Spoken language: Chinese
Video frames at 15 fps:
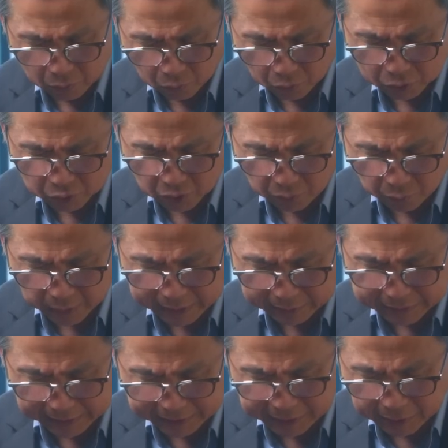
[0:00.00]
我说我要
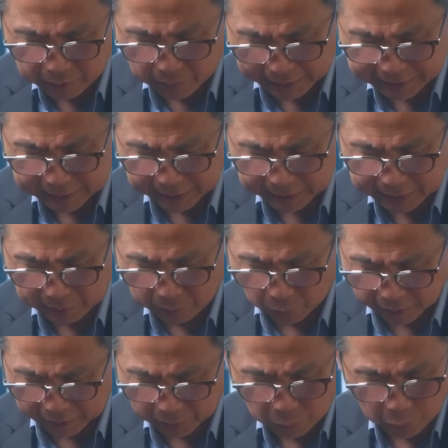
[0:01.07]
向耶和华承认
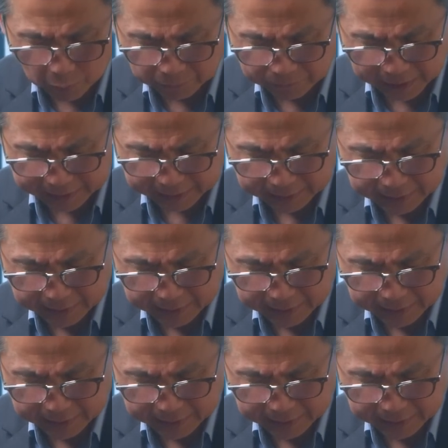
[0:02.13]
我的过犯，